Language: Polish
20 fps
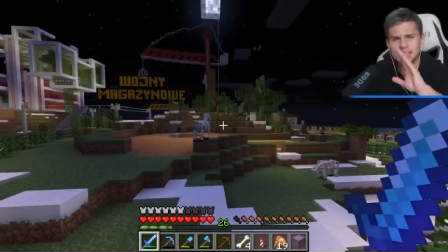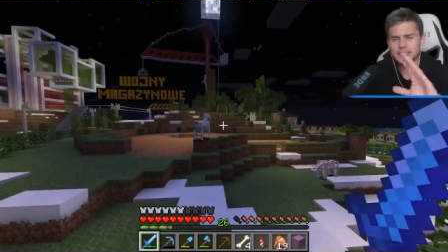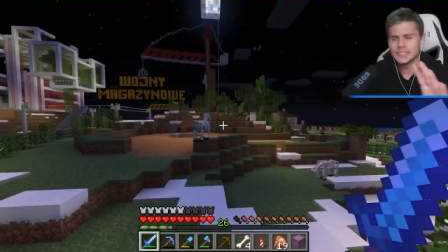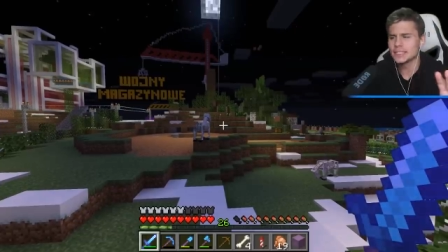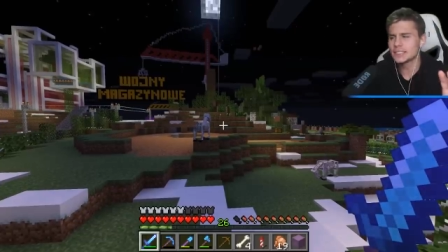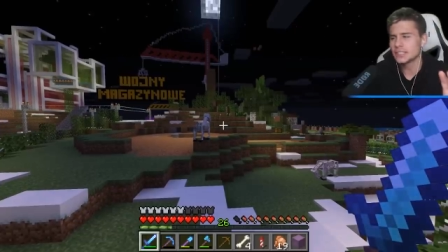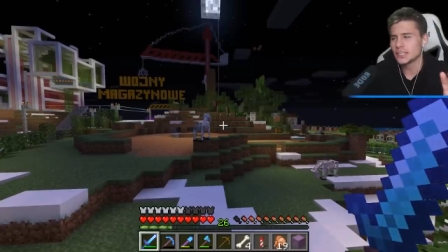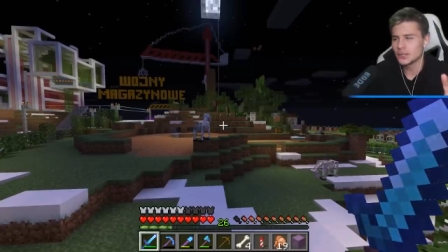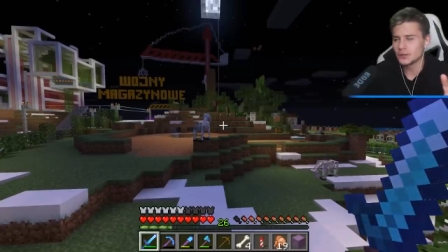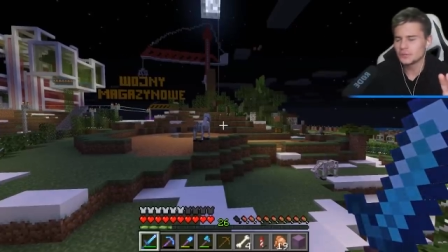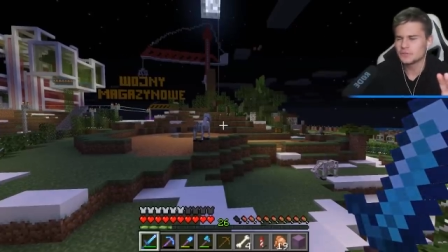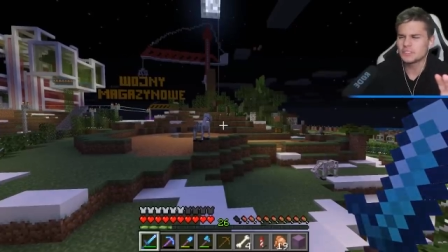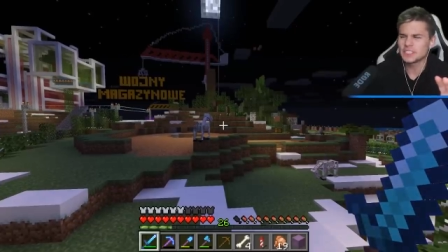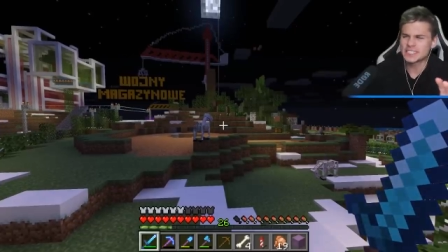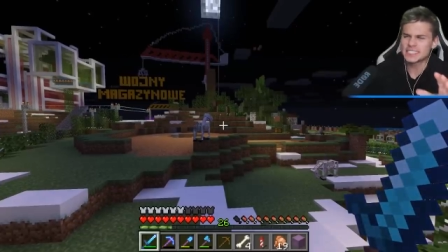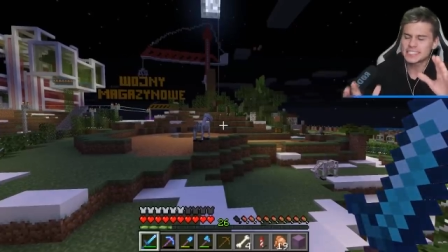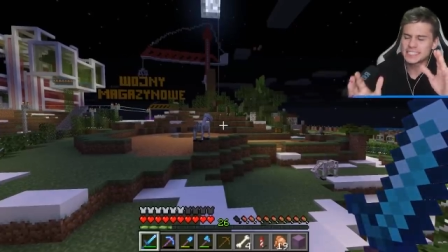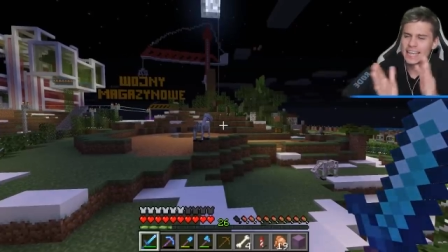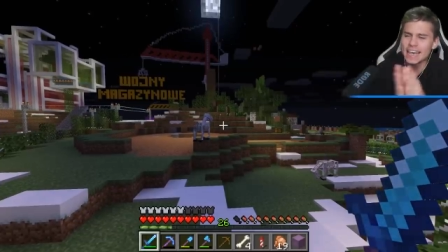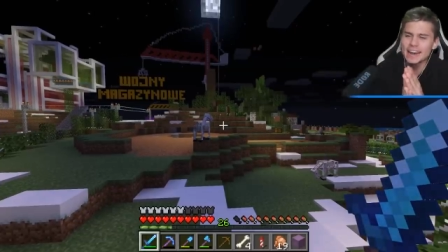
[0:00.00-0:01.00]
zniknął,
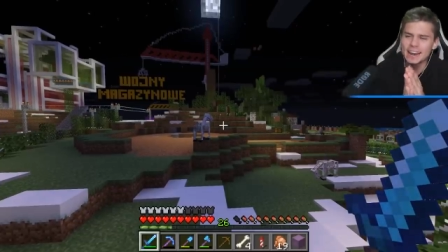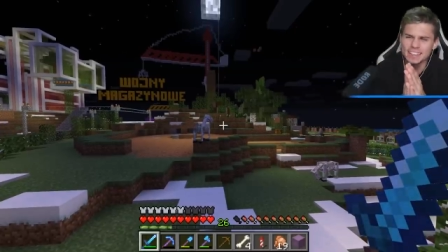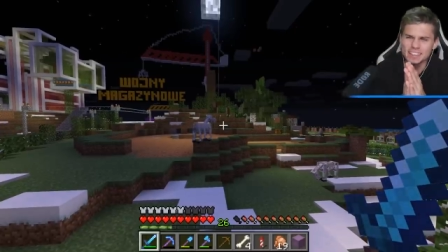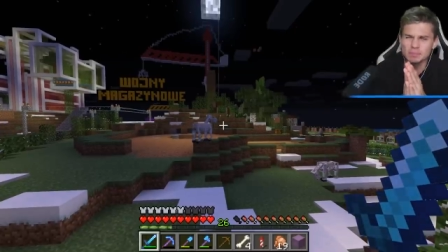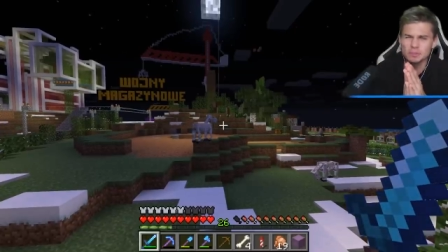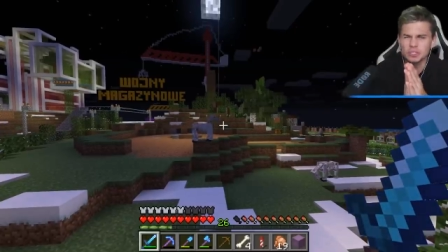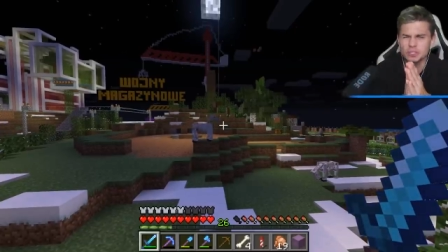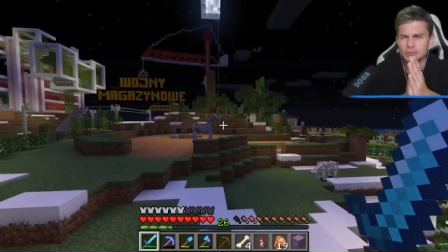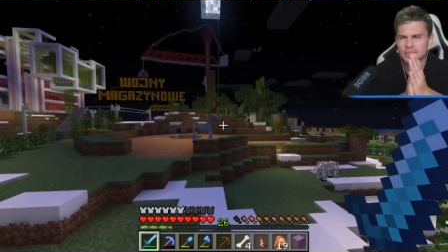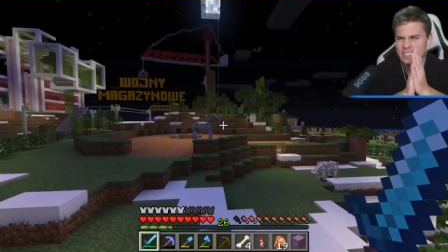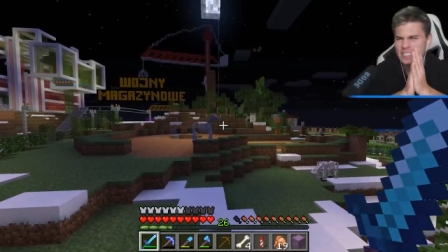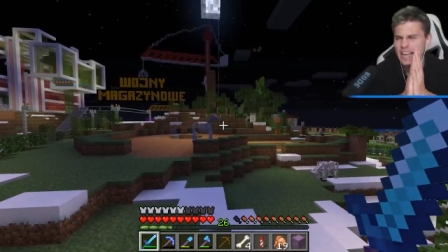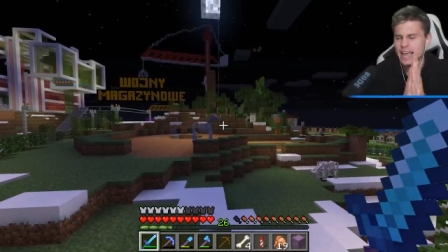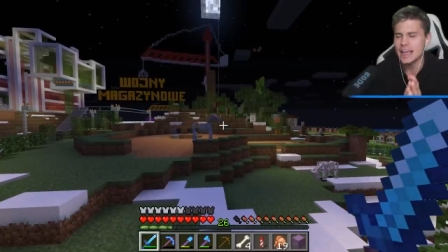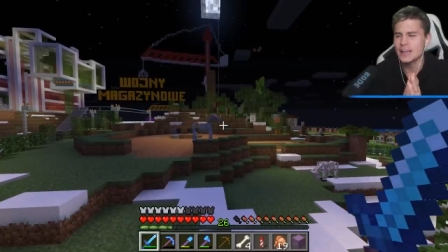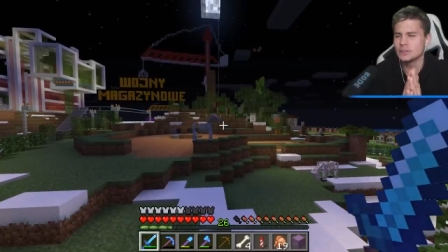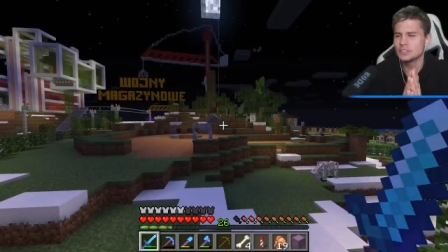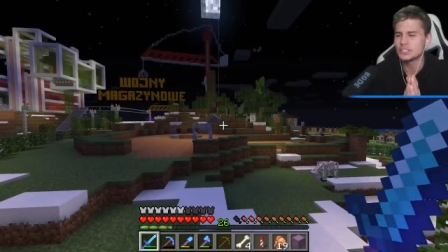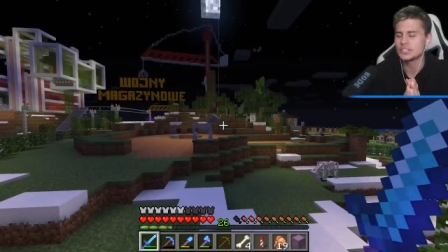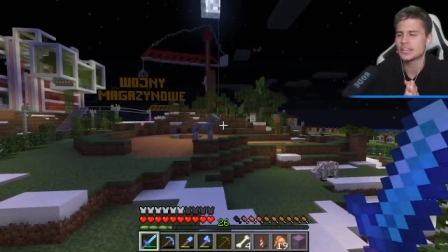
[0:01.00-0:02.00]
więc teraz musimy
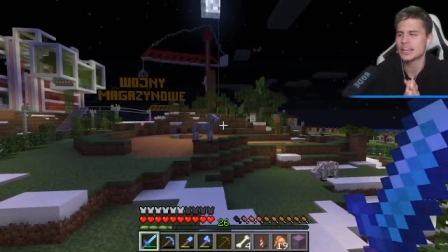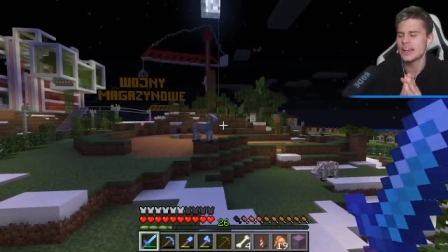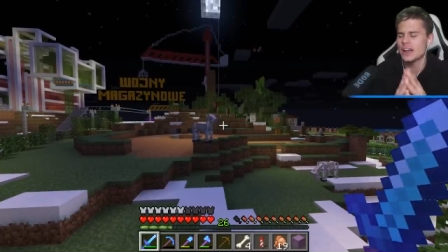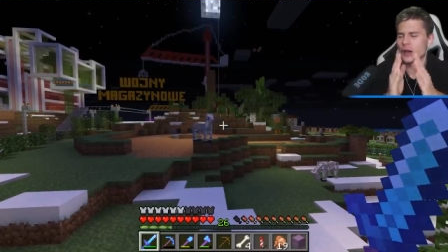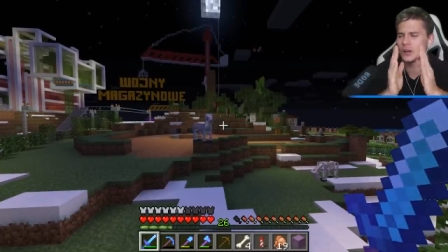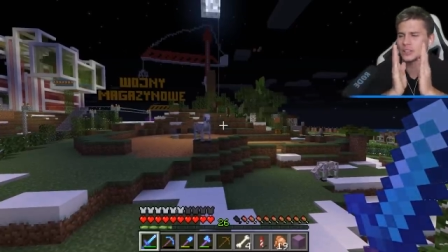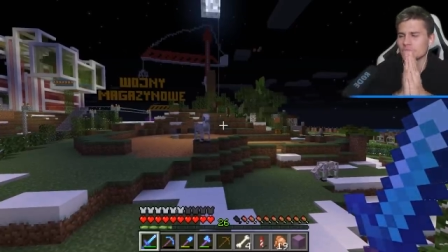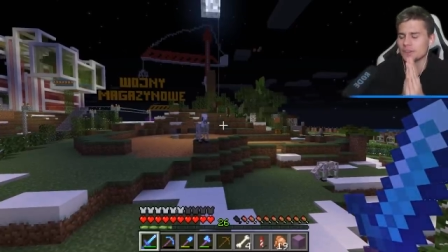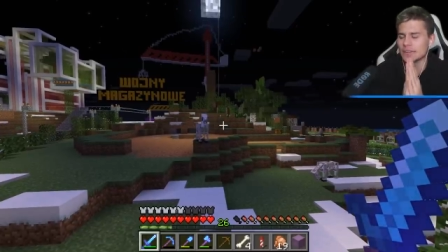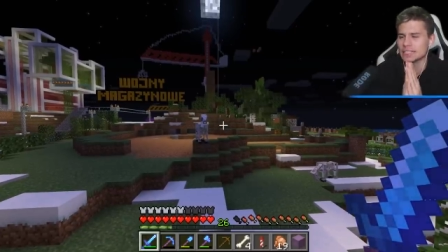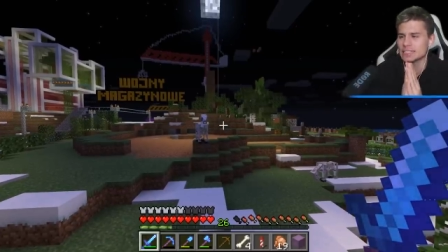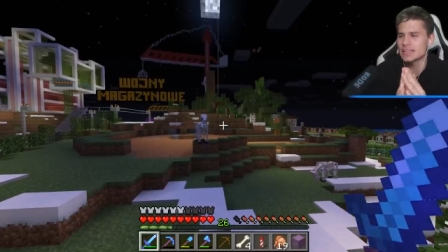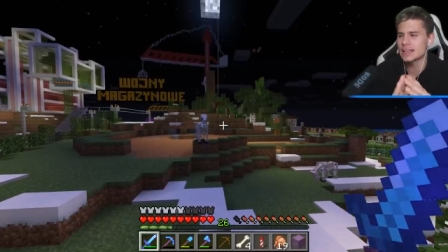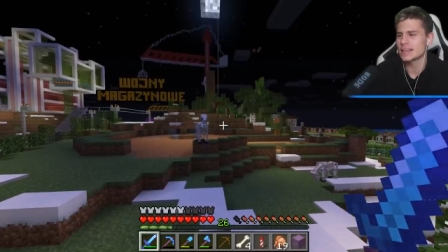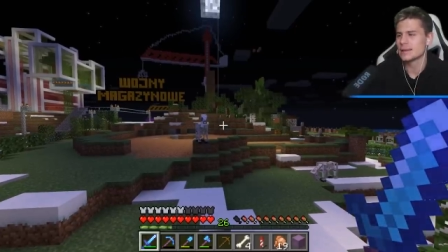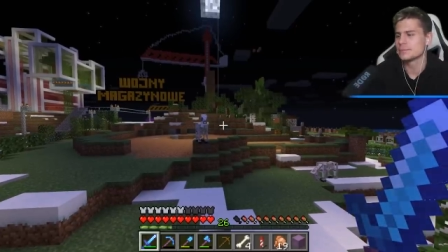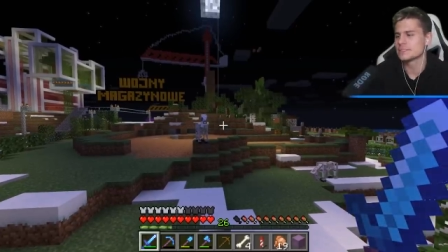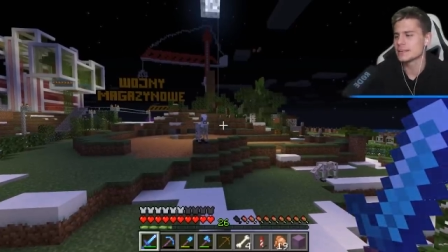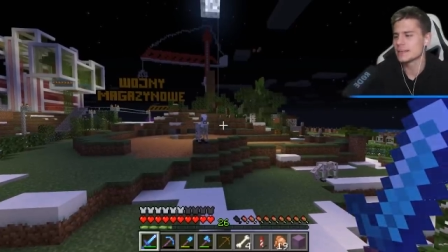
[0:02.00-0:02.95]
zająć się odwracaniem